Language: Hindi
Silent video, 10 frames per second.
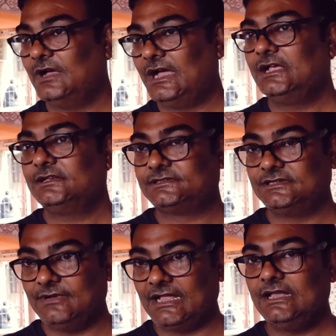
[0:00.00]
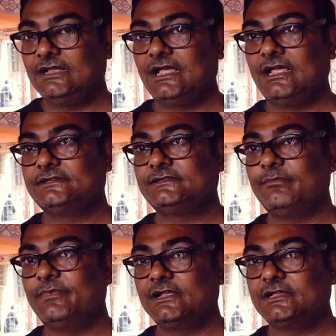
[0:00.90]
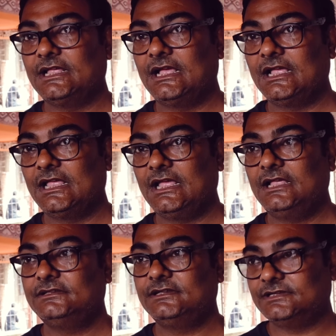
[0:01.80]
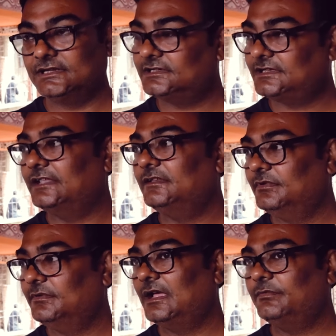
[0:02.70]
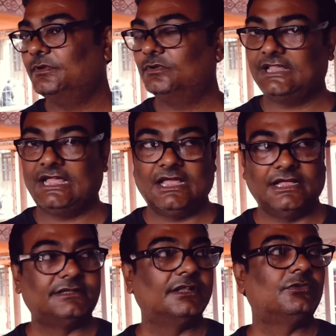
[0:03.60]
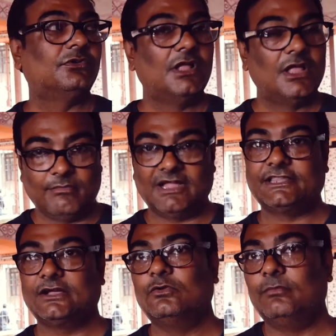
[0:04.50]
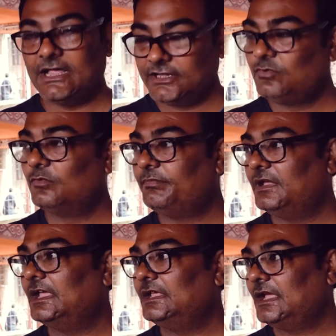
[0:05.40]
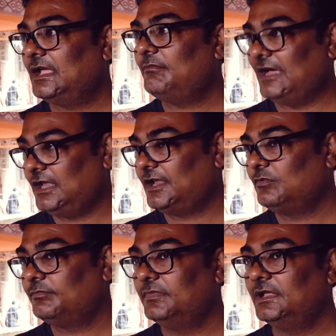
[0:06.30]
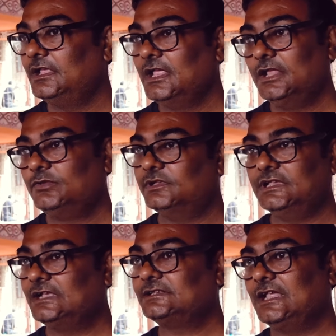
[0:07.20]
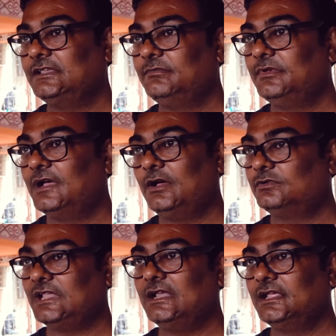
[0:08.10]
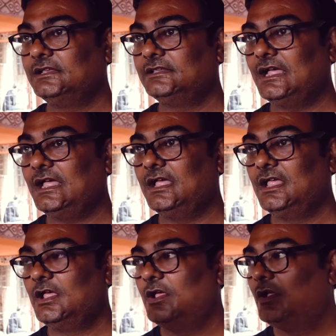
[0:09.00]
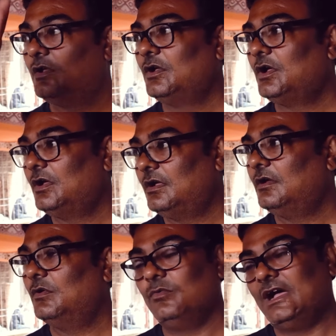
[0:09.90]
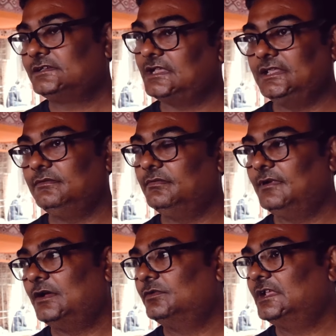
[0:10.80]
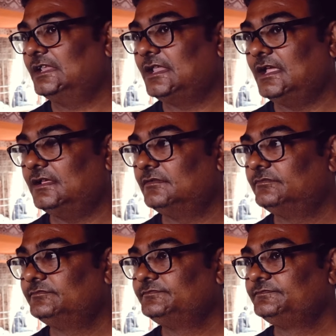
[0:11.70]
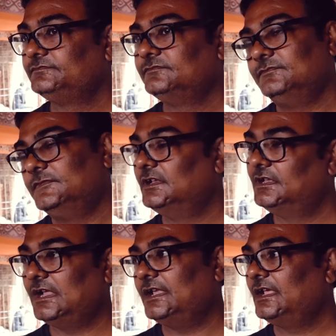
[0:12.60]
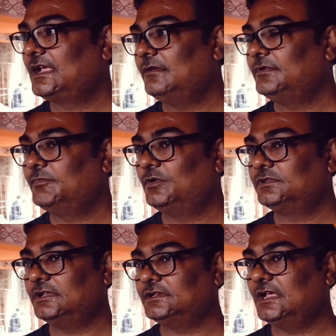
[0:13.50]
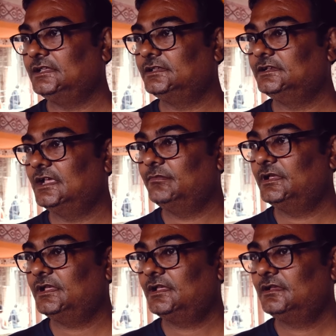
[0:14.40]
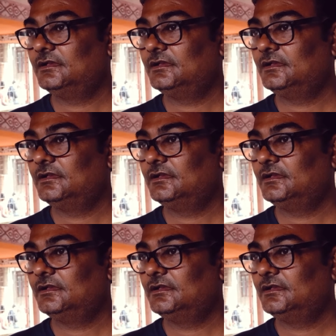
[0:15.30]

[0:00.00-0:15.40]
वहाँ शिवालय का स्थापना किया गया है जिससे कि शादी विवाह भी होता है ऐसे तो माता कुमारी रूप में है यहाँ बाला रूप में हाँ। तो यहाँ शादी विवाह होता नहीं था अच्छा, मैंने वहाँ शादी विवाह वहाँ शादी विवाह हो मतलब जाता है रहने का भी अच्छा जी रहने का भी बहुत अच्छा इंतजाम है